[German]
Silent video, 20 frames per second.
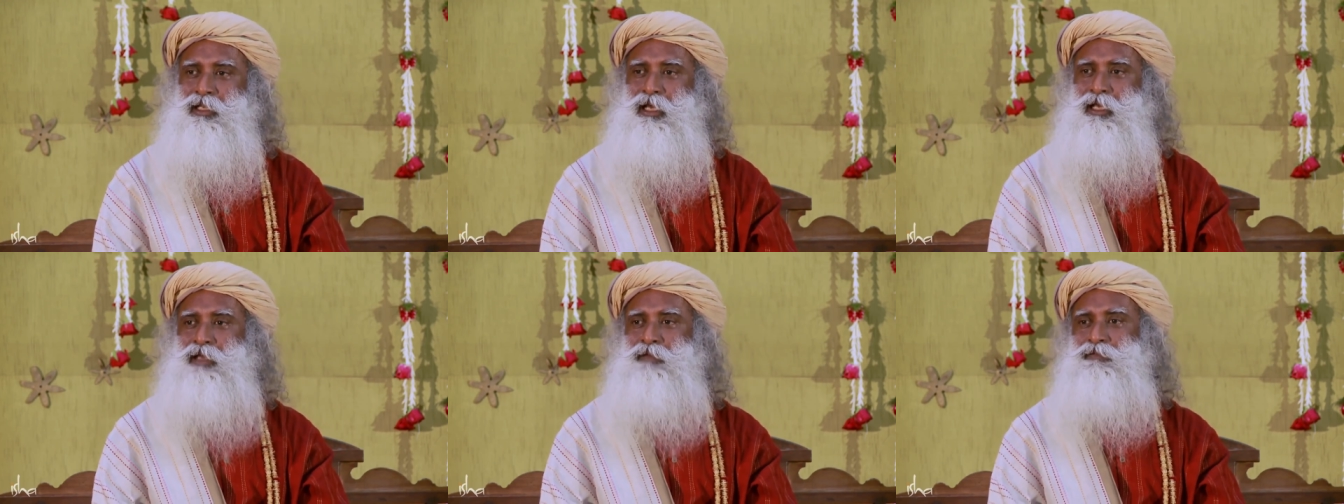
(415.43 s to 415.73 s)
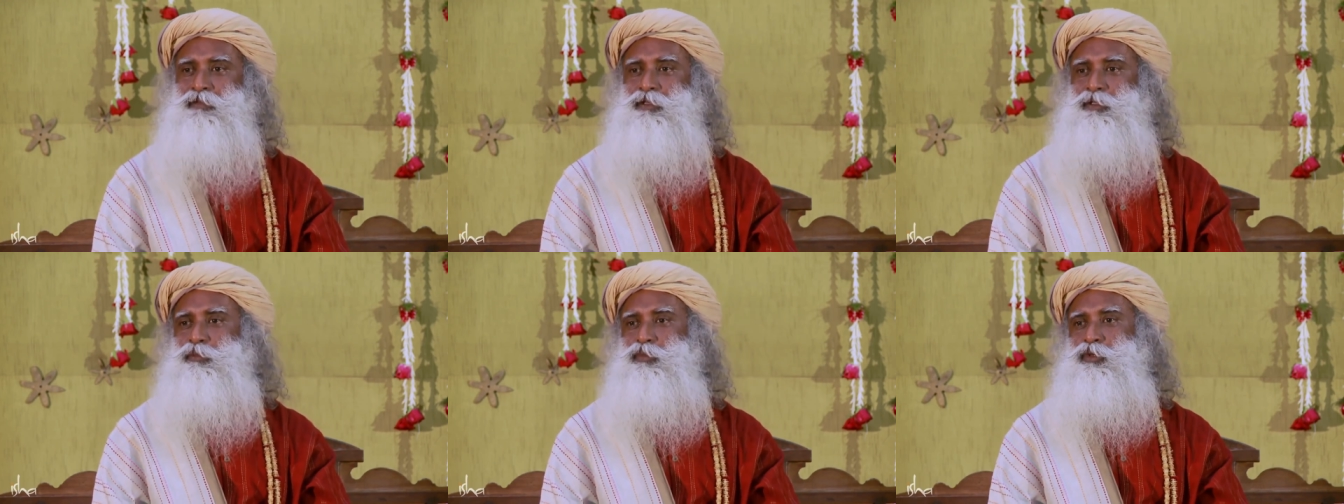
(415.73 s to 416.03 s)
das
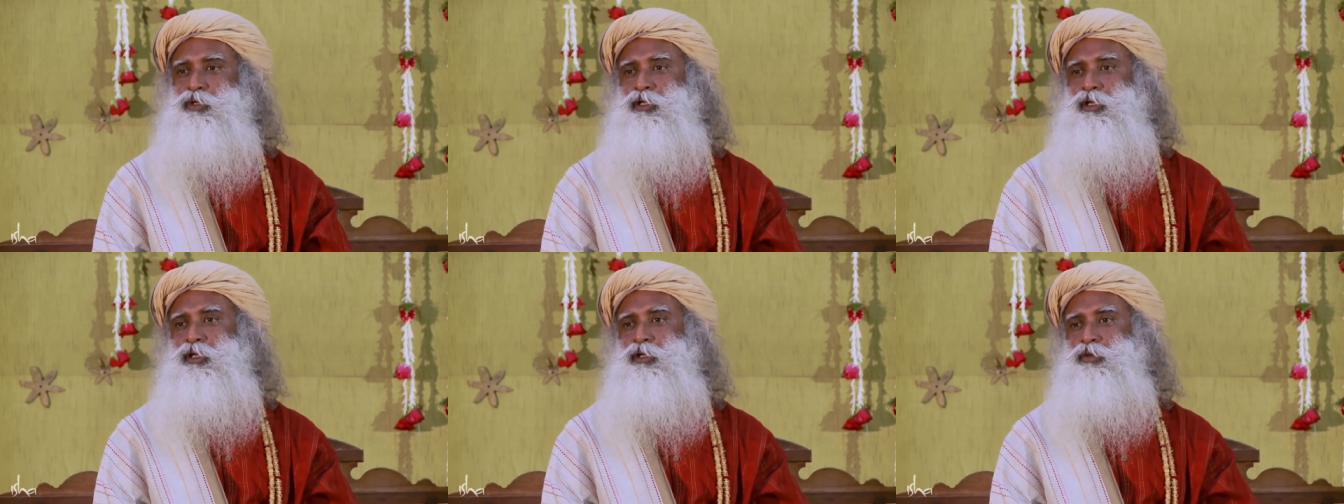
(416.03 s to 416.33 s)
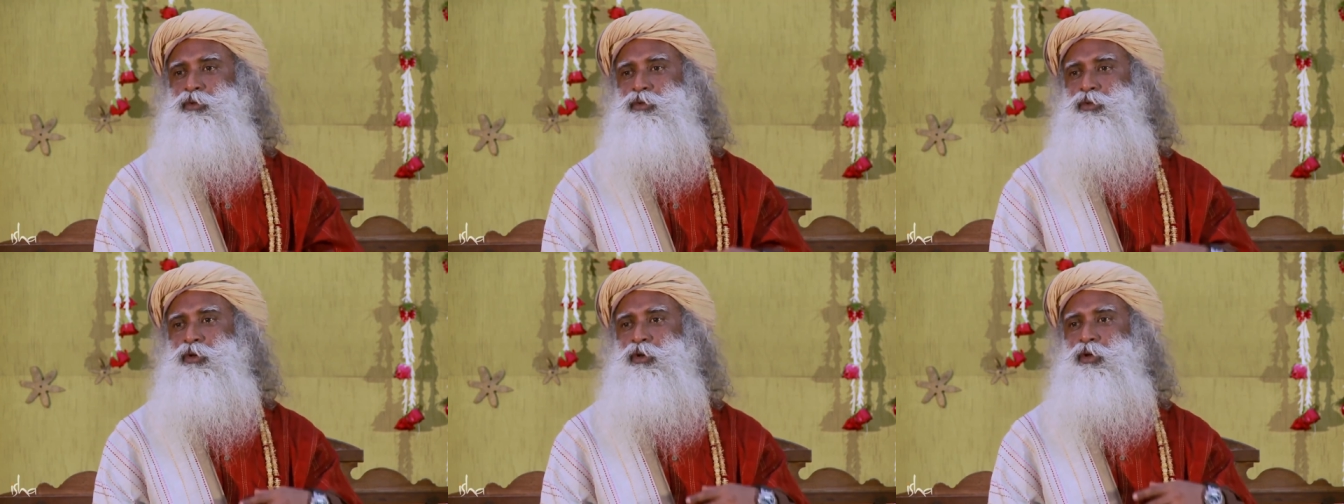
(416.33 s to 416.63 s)
Leben bringt
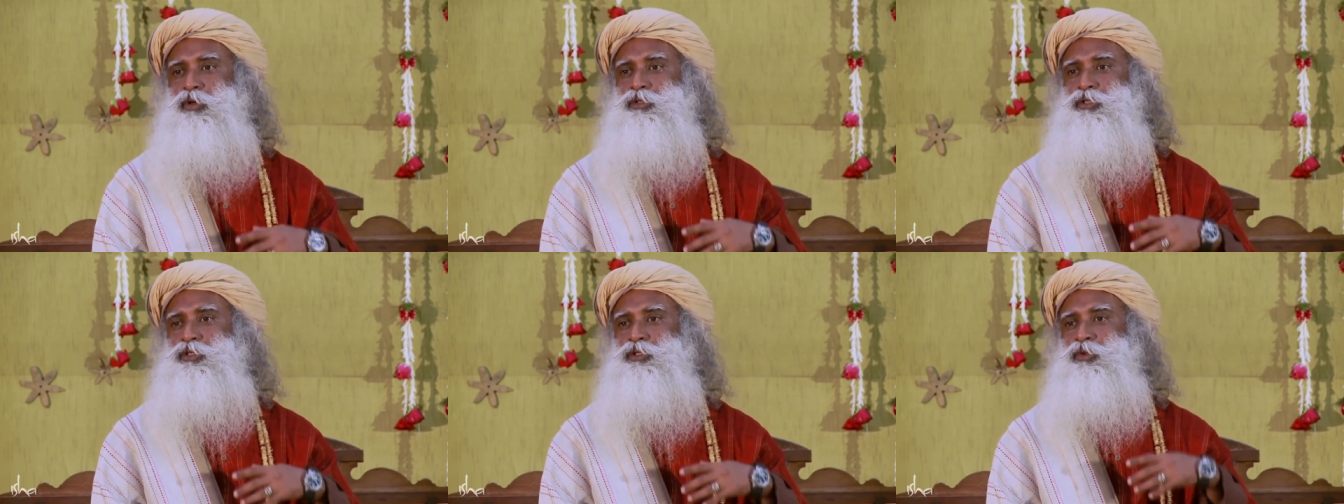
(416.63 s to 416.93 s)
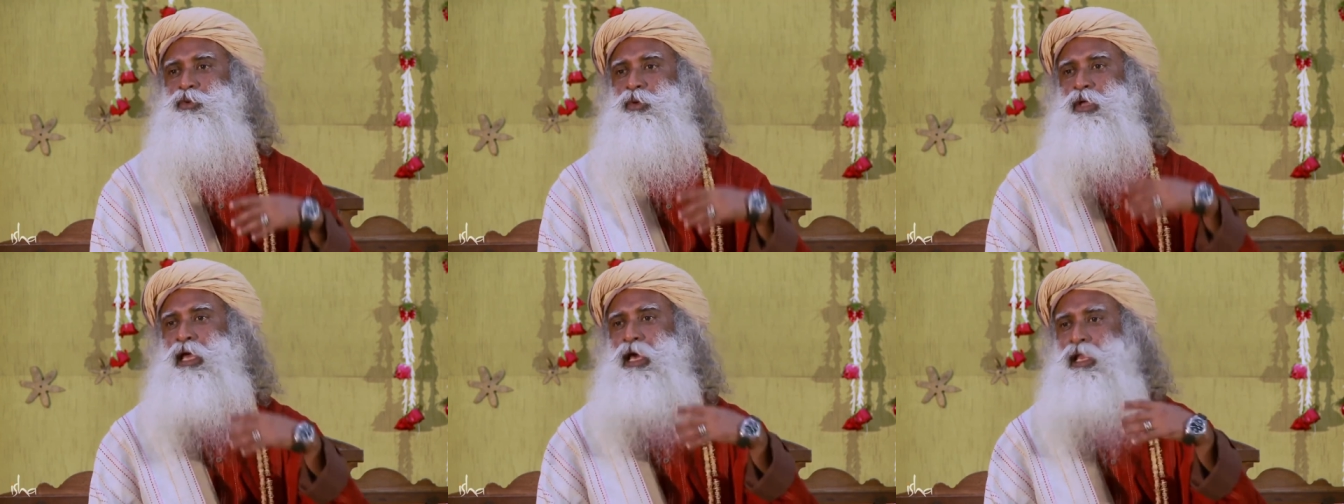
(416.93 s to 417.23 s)
dich näher an die
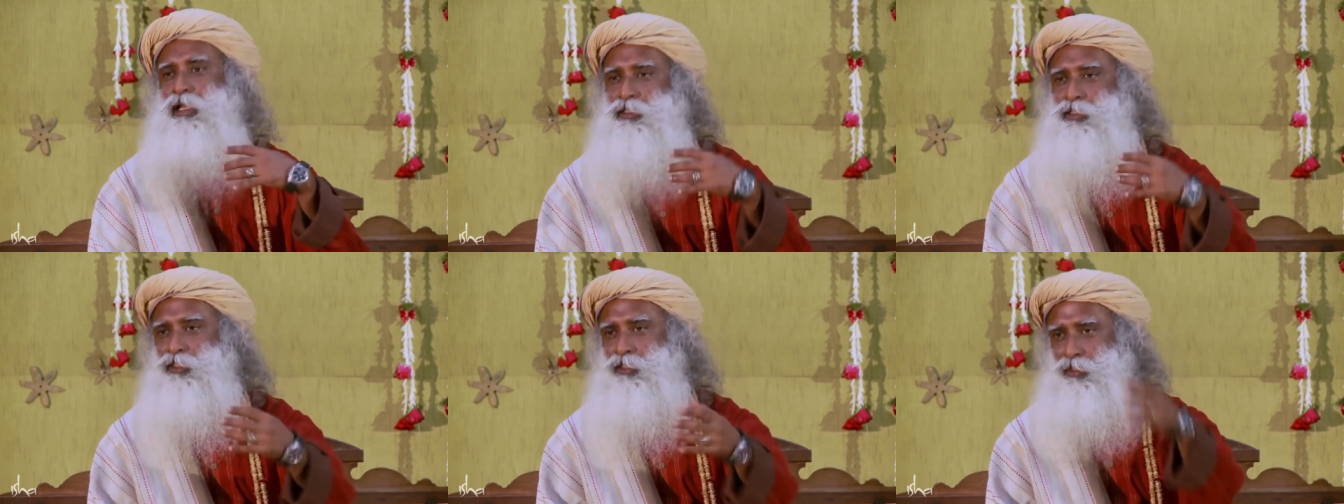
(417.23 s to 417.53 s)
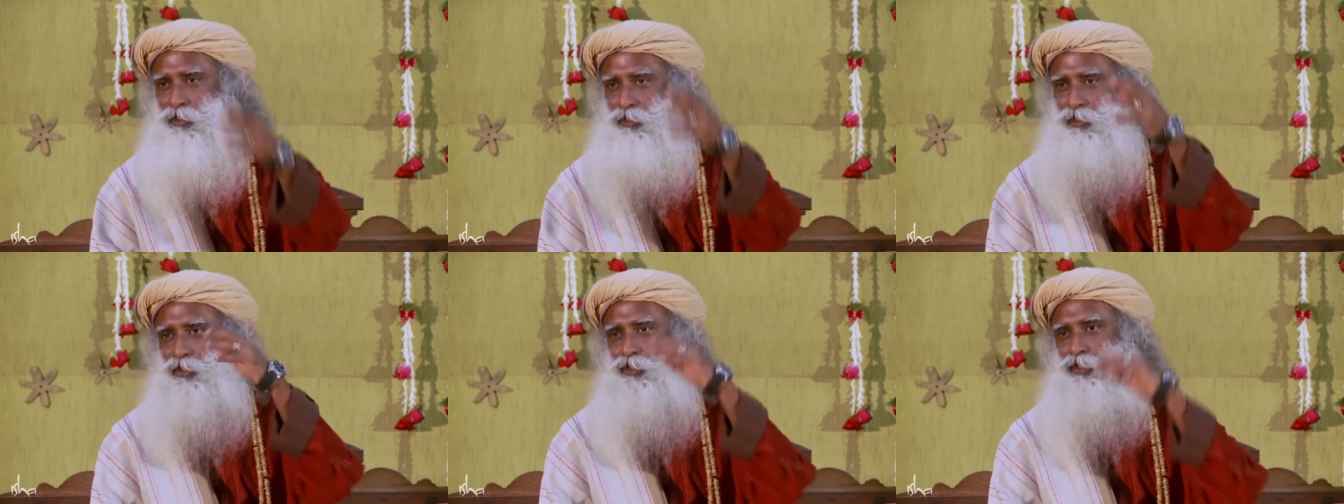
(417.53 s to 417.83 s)

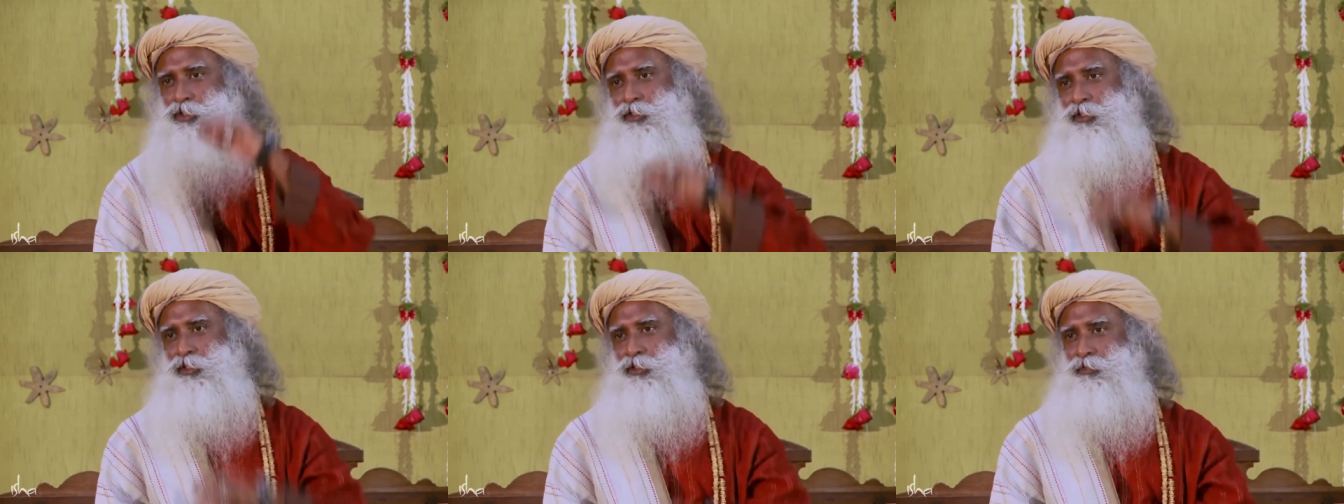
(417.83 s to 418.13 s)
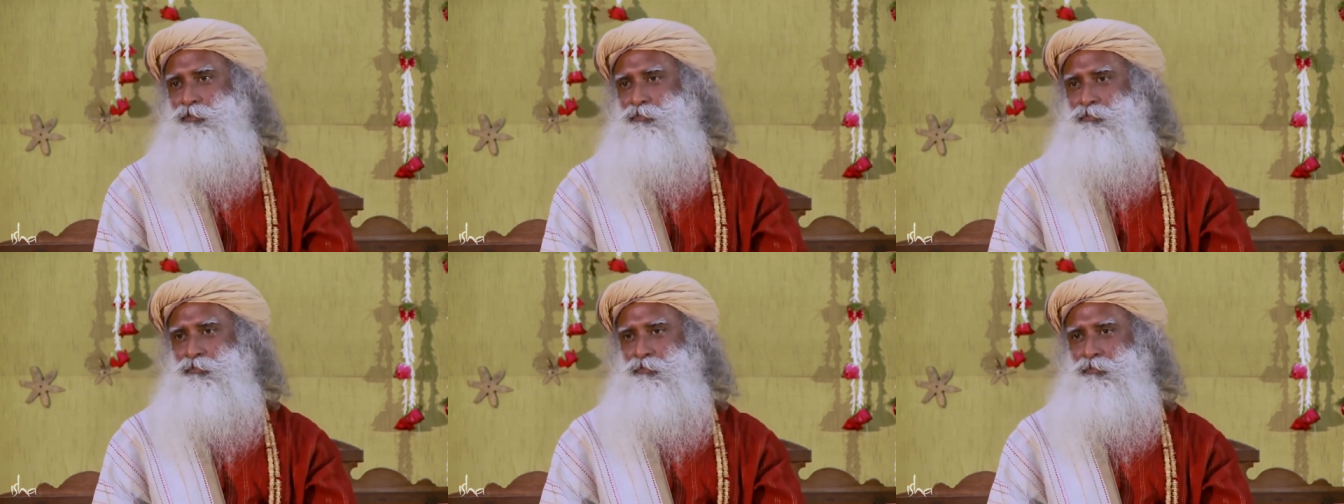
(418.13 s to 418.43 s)
Realität, nicht wahr?
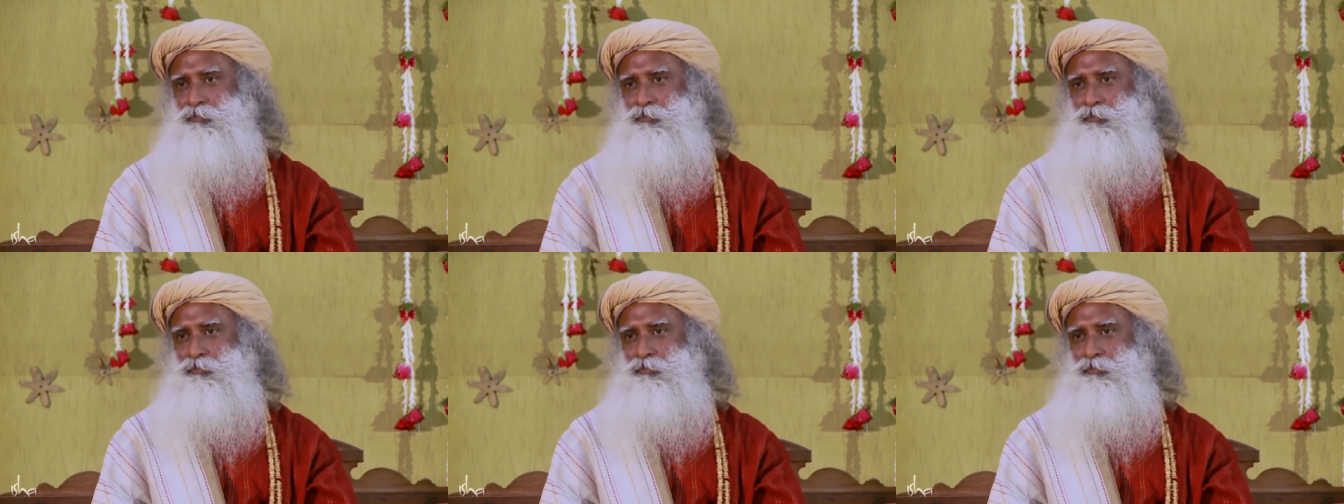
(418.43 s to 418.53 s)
